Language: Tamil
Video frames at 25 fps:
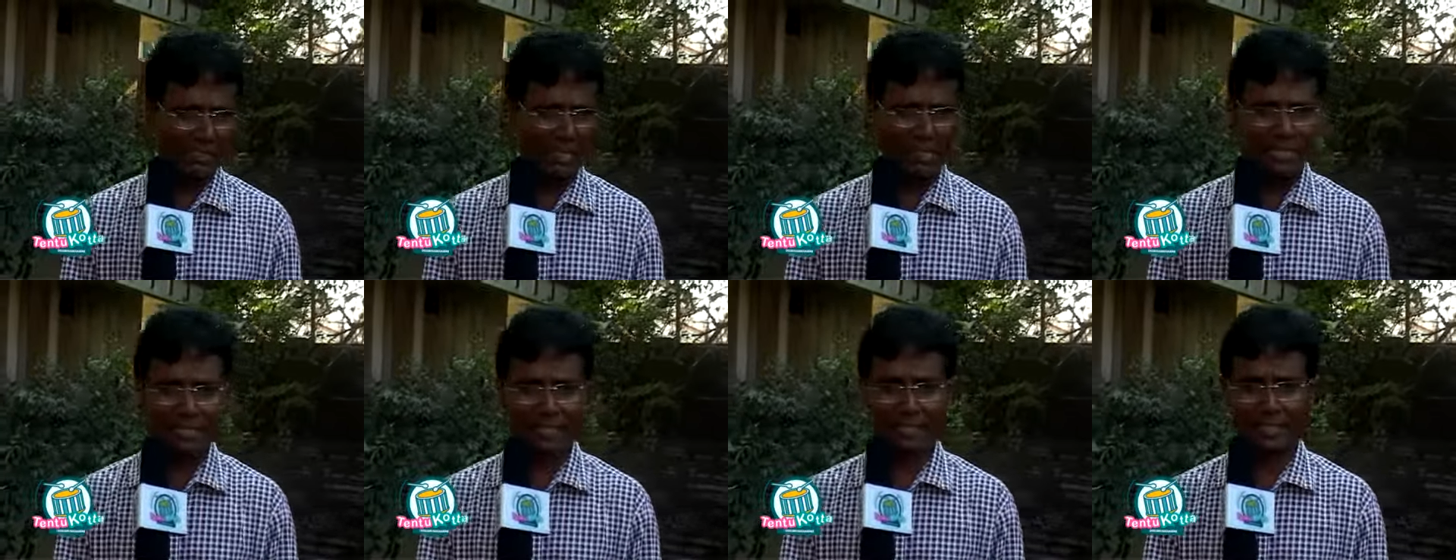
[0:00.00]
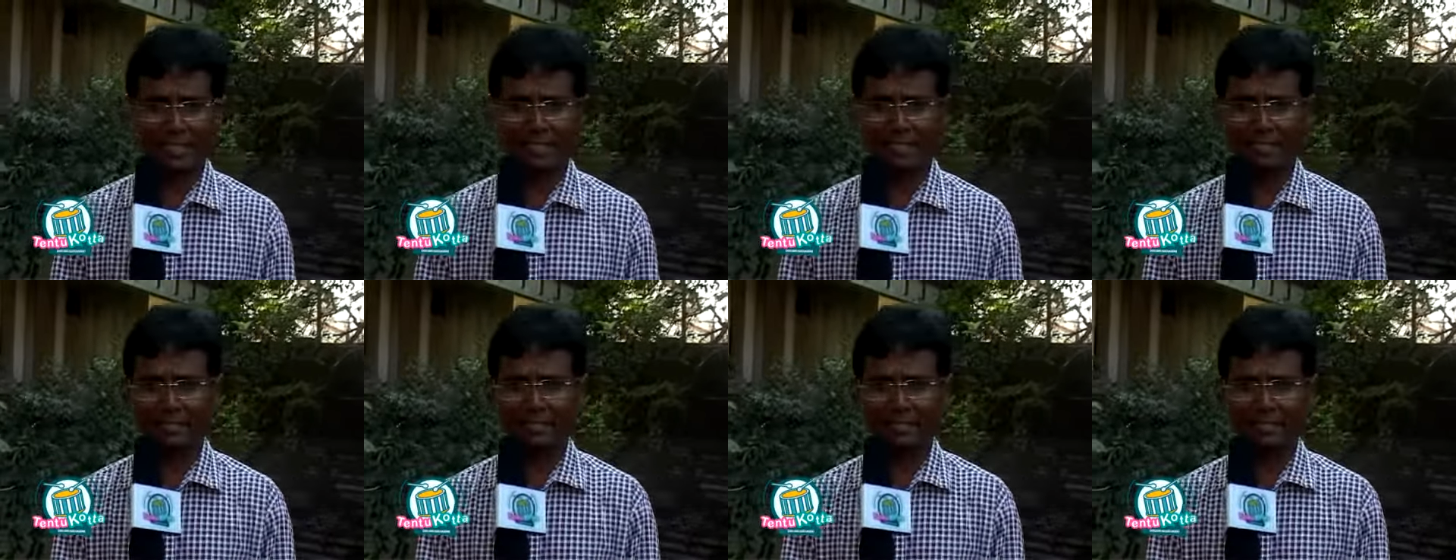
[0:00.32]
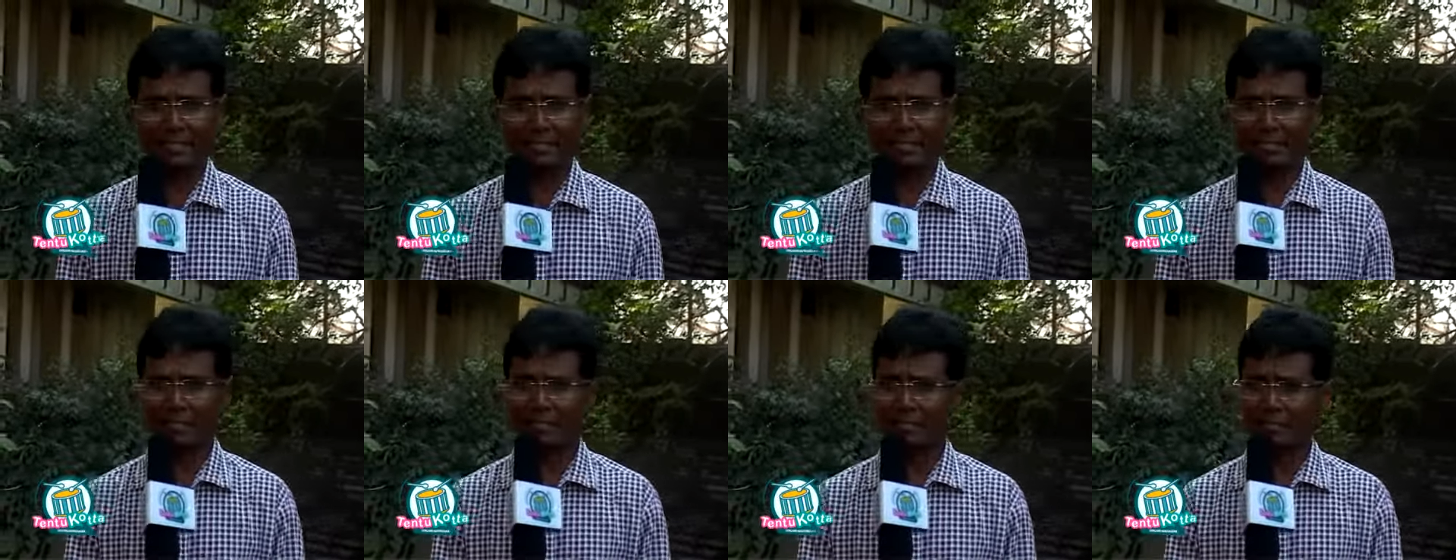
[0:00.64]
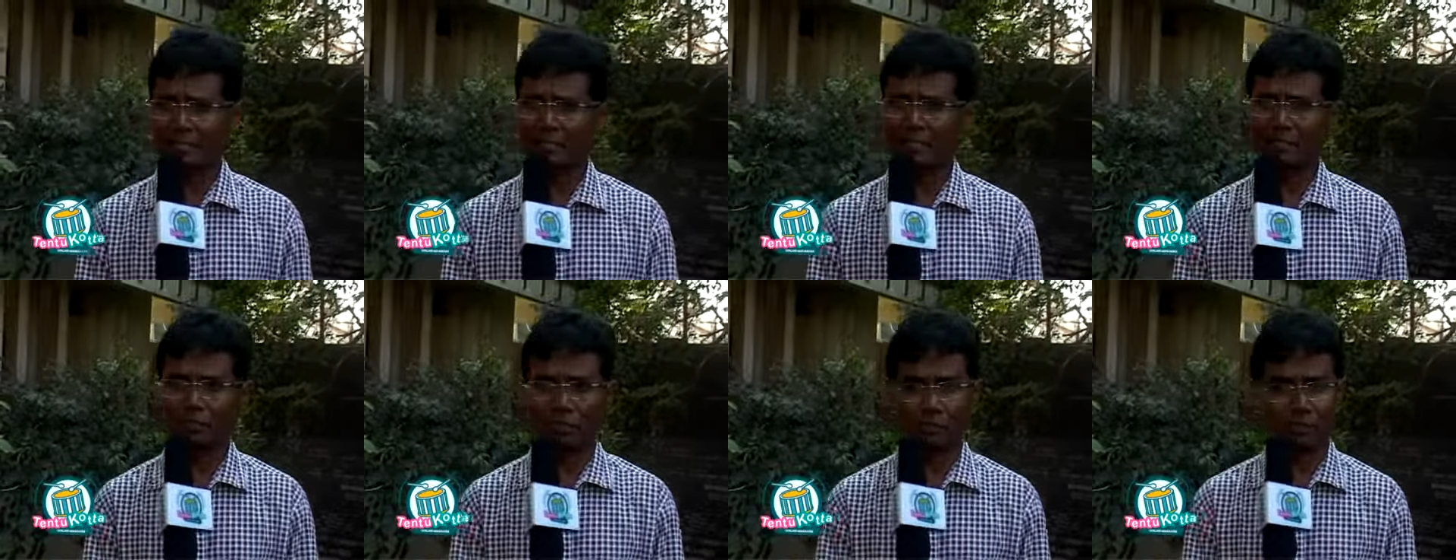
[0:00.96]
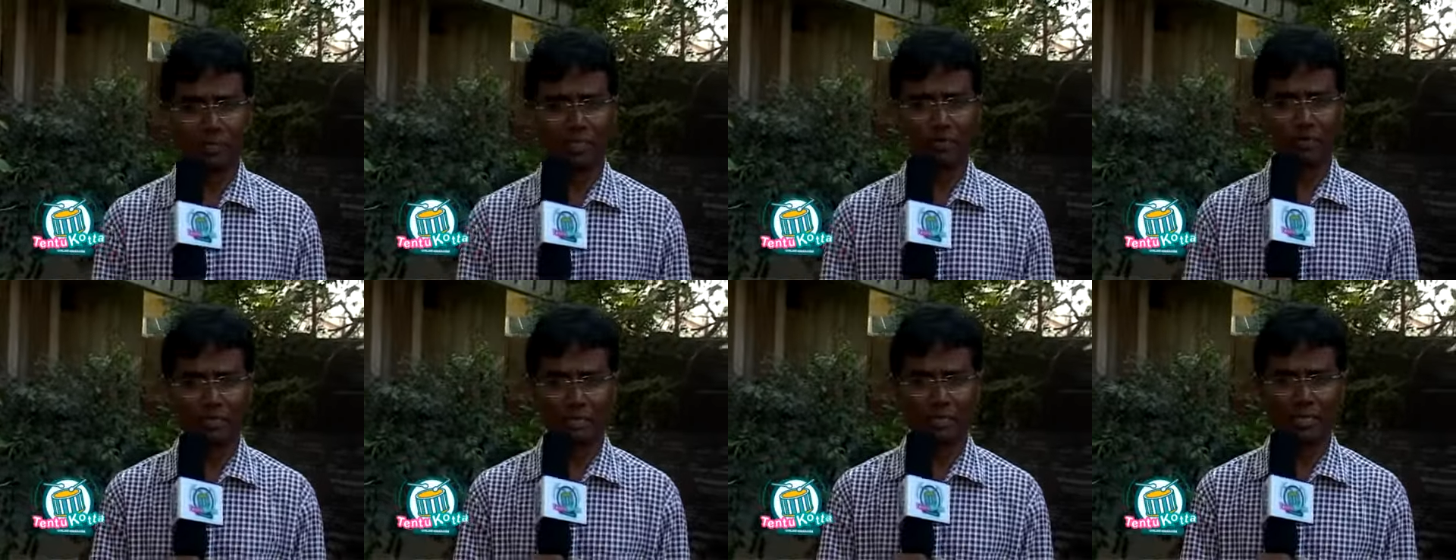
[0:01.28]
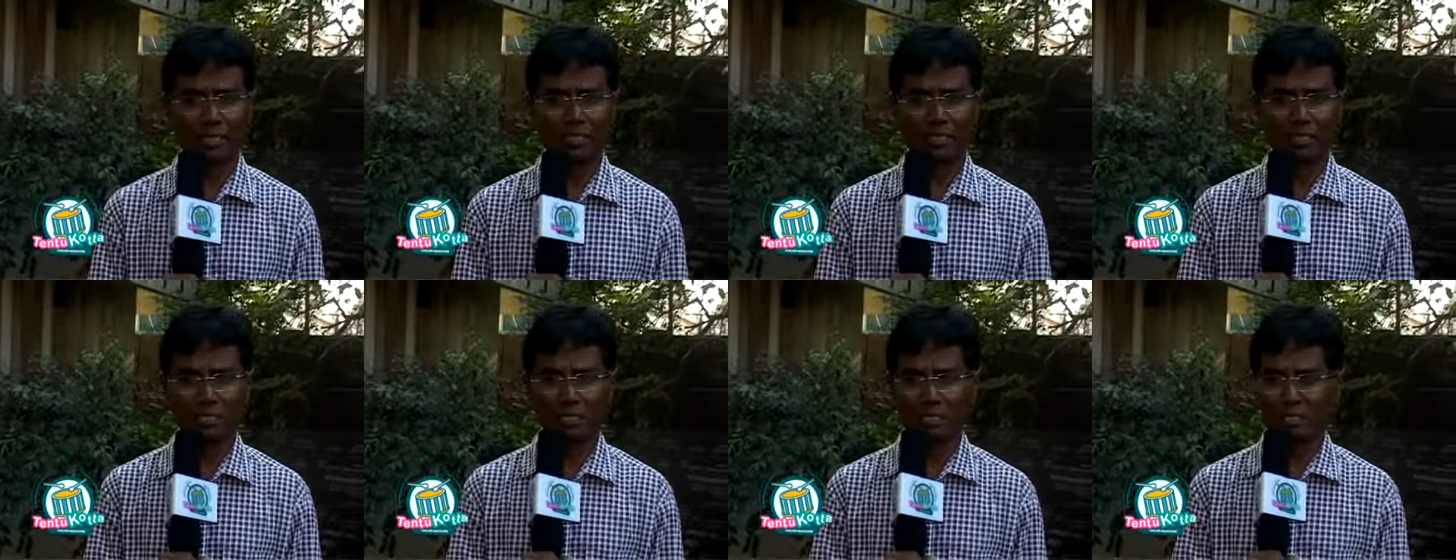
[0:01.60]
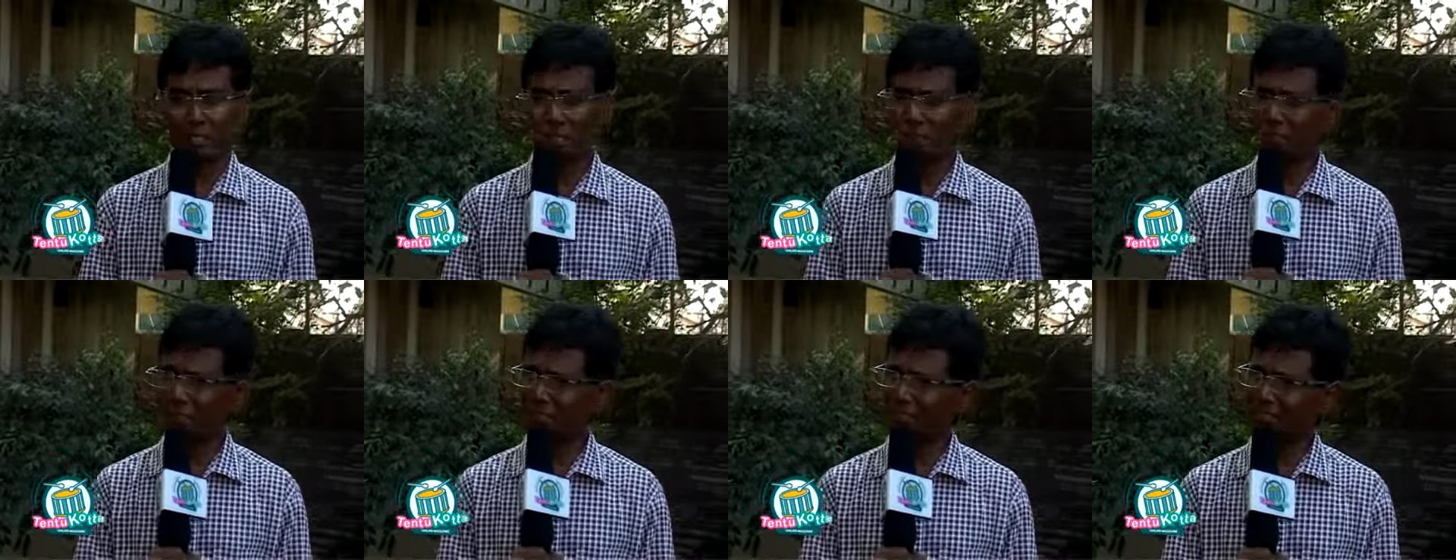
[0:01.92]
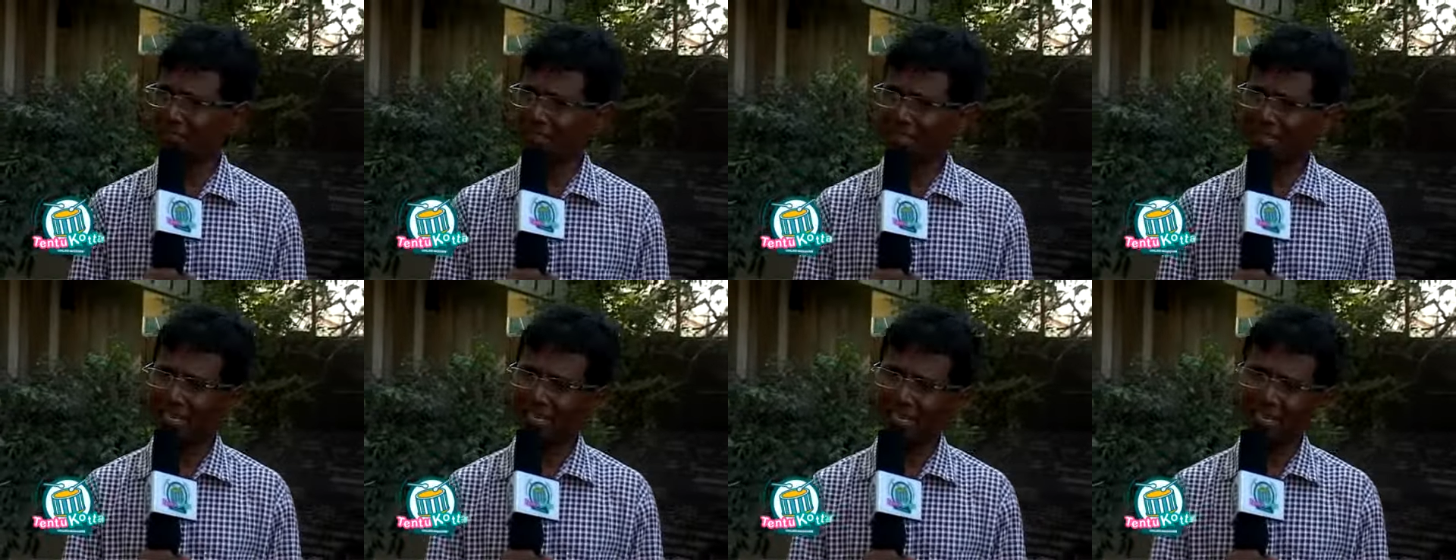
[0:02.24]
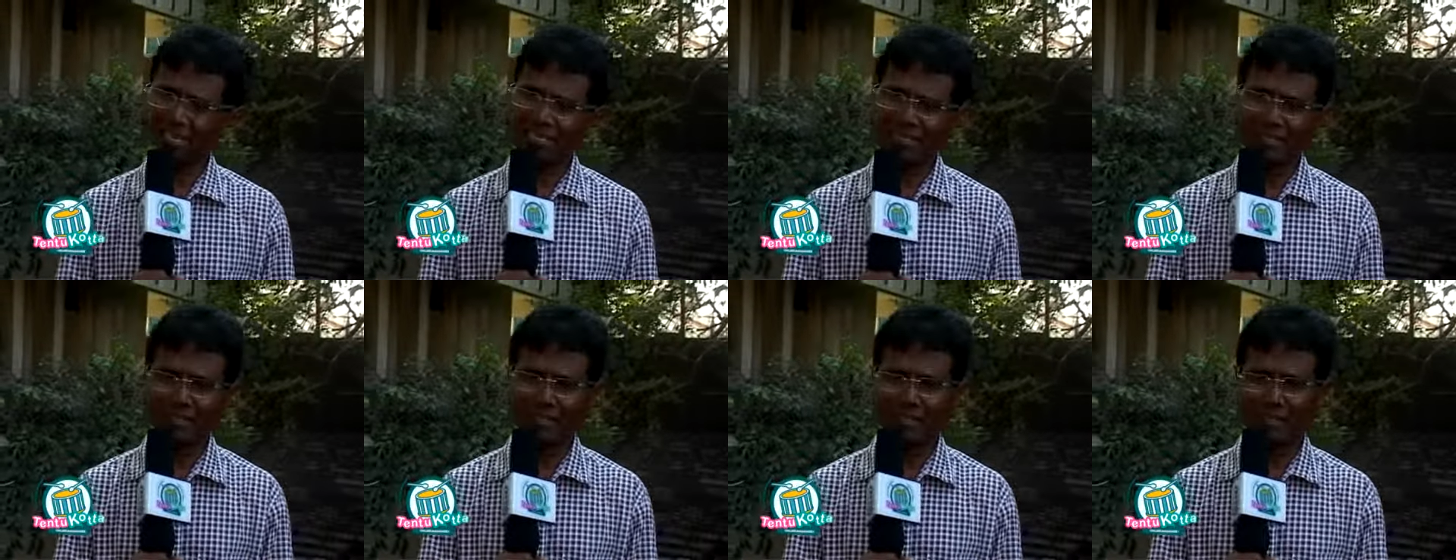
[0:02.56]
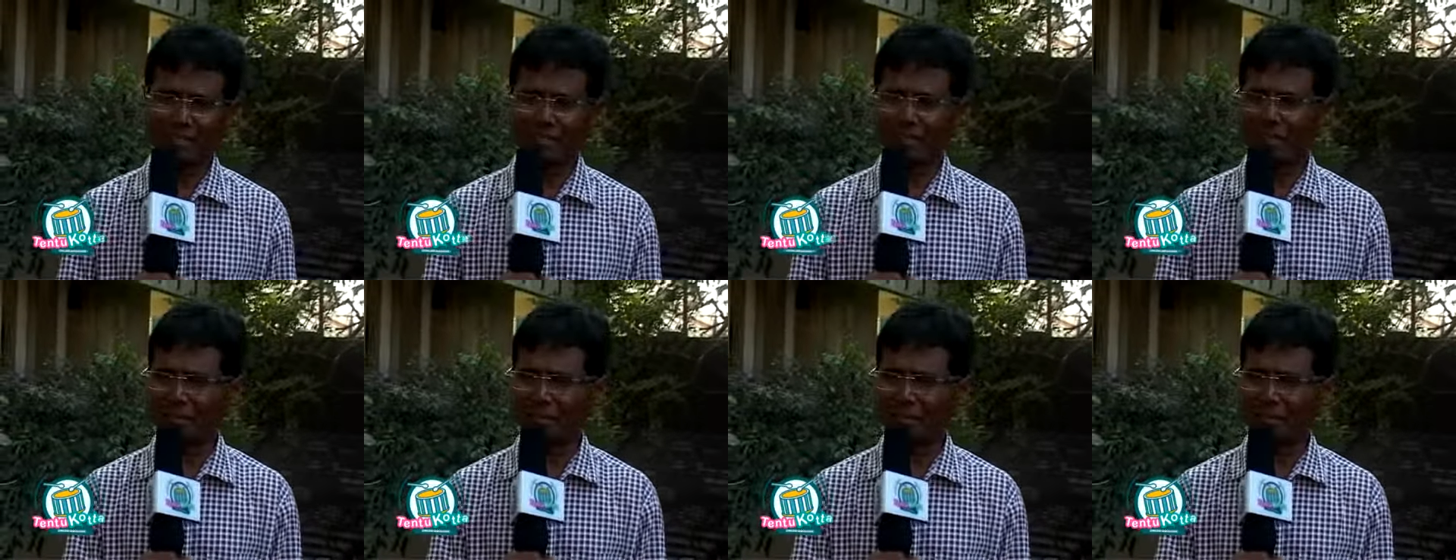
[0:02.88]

தனஜெயன் யூடிவி தனஞ்சயன் இப்படி நிறைய ச